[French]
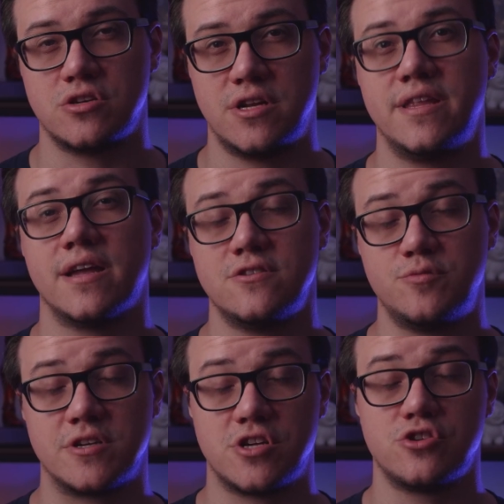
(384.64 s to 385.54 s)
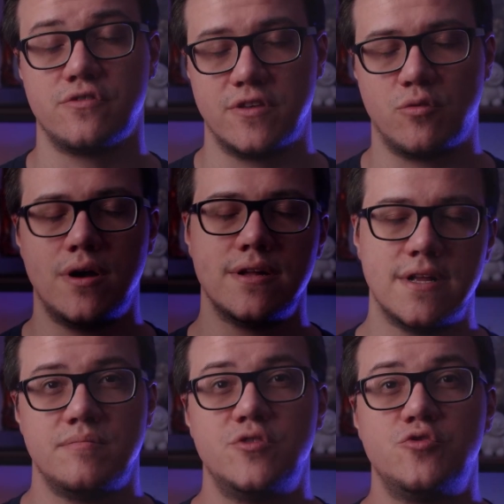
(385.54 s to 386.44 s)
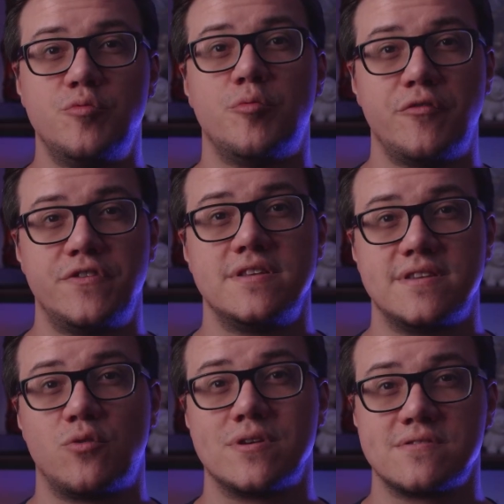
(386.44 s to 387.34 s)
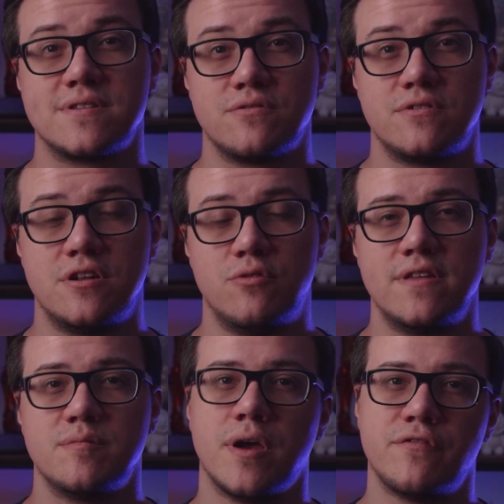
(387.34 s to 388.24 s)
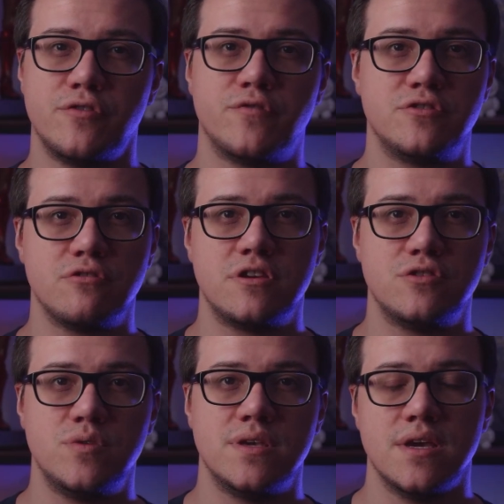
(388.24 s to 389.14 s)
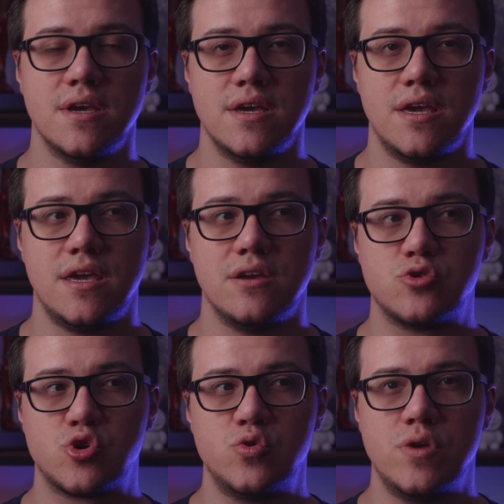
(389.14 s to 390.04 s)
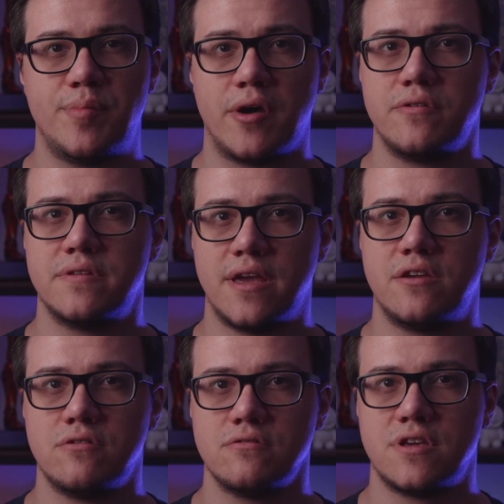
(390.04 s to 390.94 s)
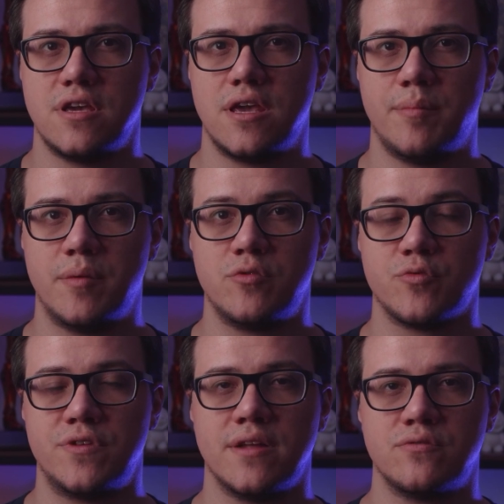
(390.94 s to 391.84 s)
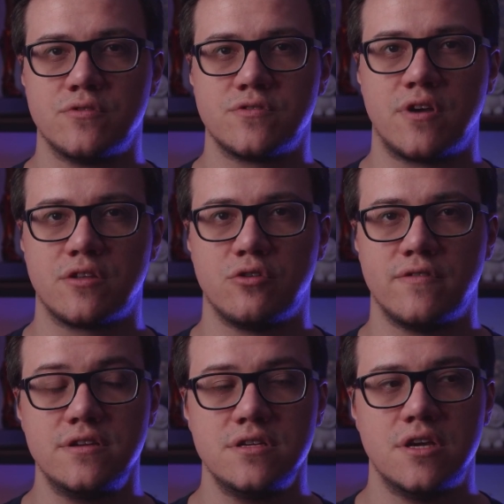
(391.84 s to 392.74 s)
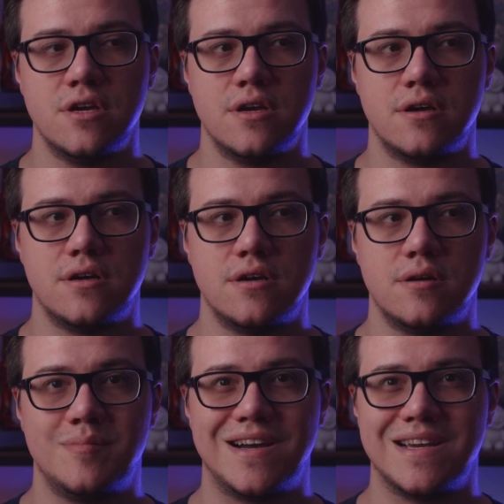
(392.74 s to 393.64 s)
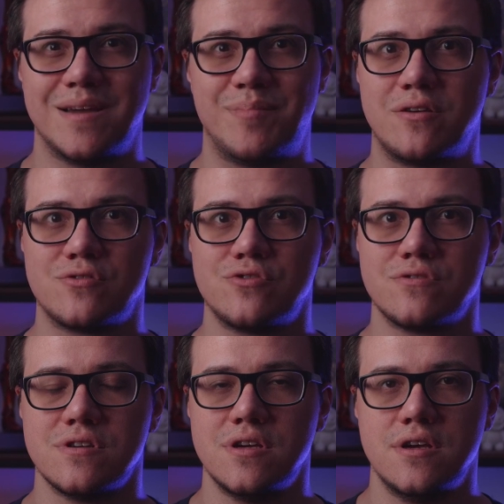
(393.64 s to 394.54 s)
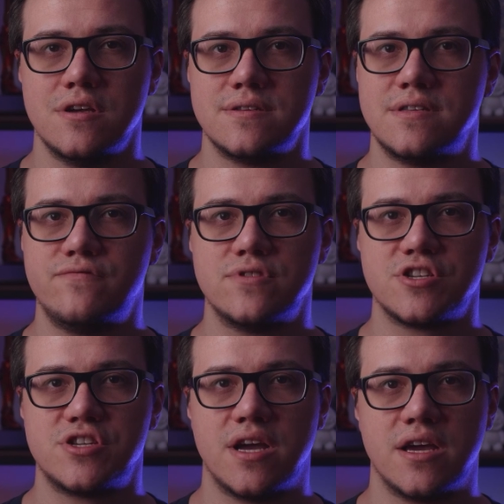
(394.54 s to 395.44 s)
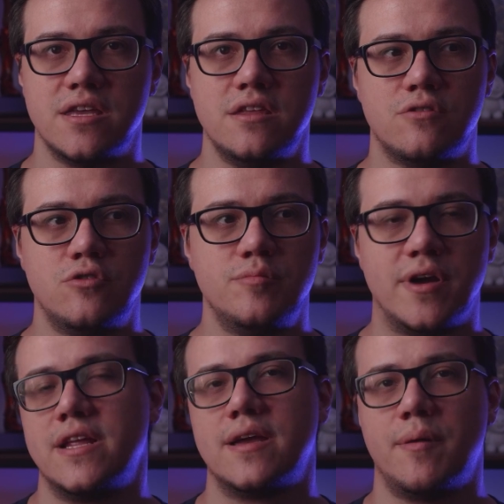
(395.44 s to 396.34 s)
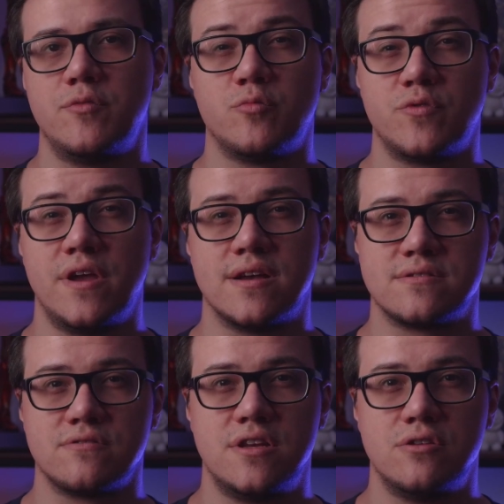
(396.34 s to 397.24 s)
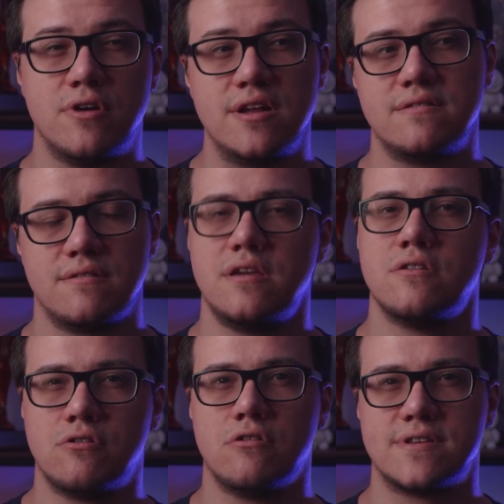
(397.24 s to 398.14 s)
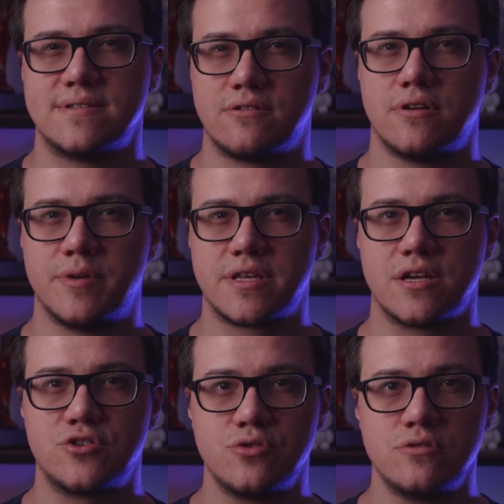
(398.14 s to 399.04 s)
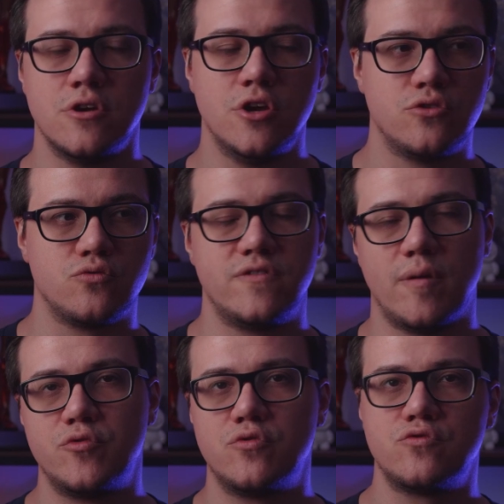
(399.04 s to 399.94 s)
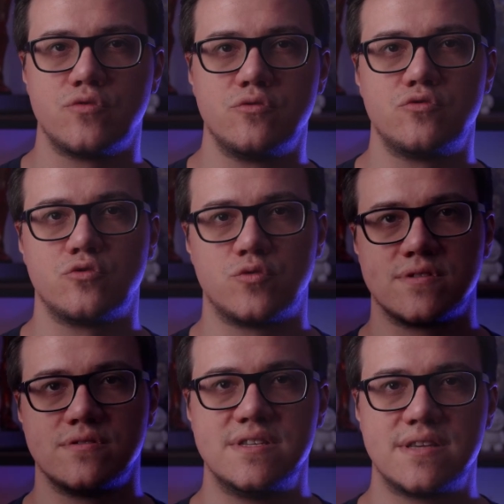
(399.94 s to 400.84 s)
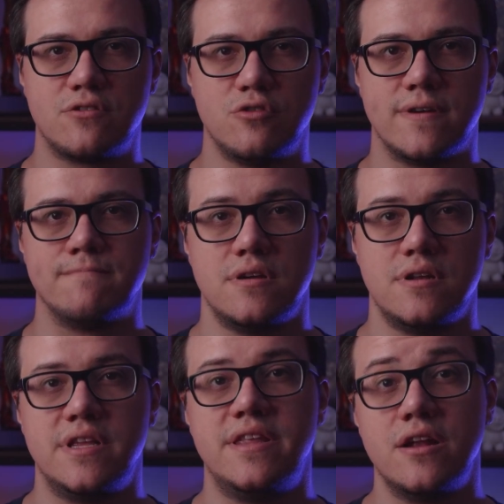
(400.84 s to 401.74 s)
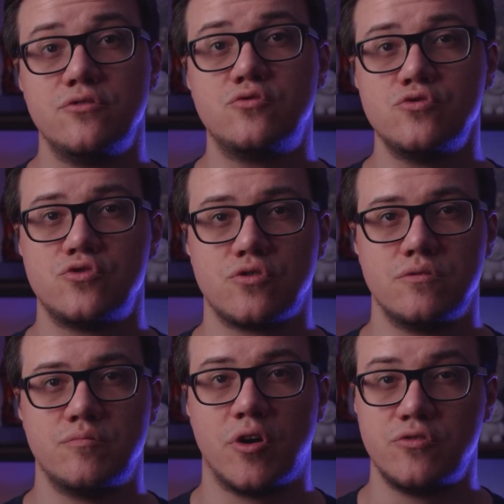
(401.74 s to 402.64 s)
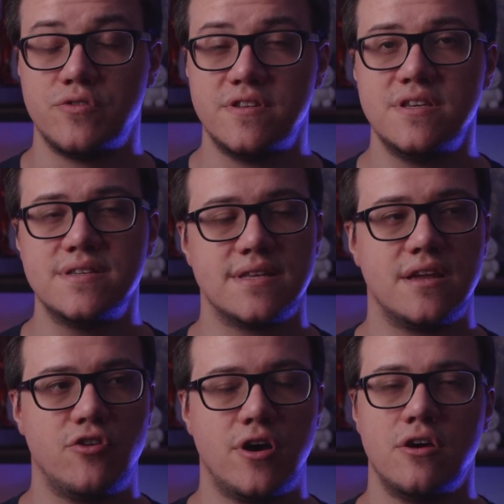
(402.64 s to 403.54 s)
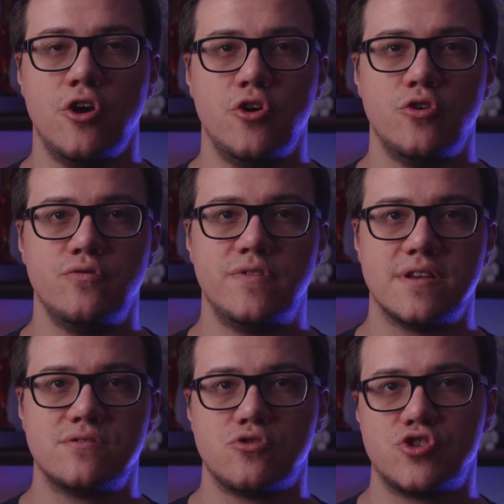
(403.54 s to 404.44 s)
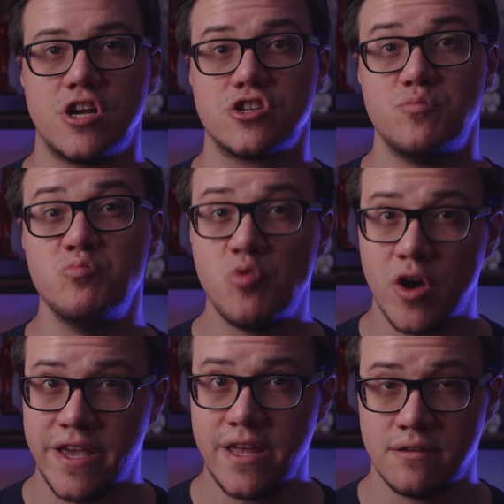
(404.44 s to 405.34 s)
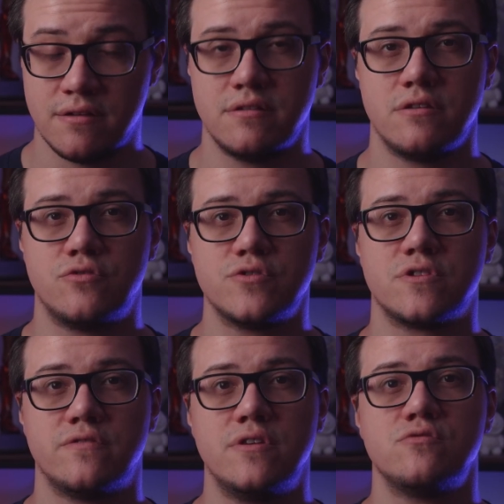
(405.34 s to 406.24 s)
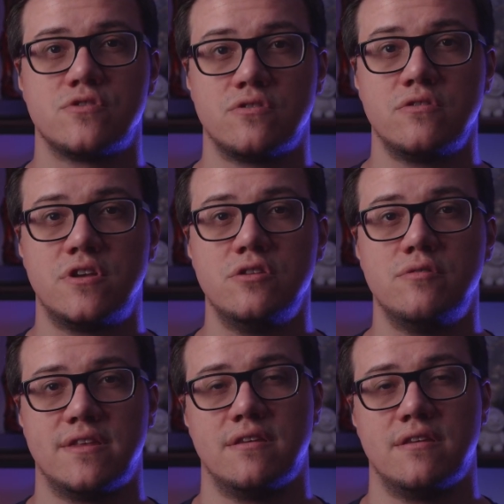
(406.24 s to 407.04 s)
les, derniers superchargeurs V3. Mais du coup, pour profiter de ces 350 kW, il faut une voiture qui suit. Et aujourd'hui, à part une Taycan qui est capable de monter à 280, euh, ben, il n'y a pas grand-chose. Si vous achetez un Iniro, bah, il est capable de monter à 100 kW, et encore, ça c'est quand la batterie est chaude, donc il va plutôt tourner autour de 70-80. L'idéal du coup sur une borne Unity, c'est d'avoir une vitesse de recharge moyenne de 120 ou 130 kW.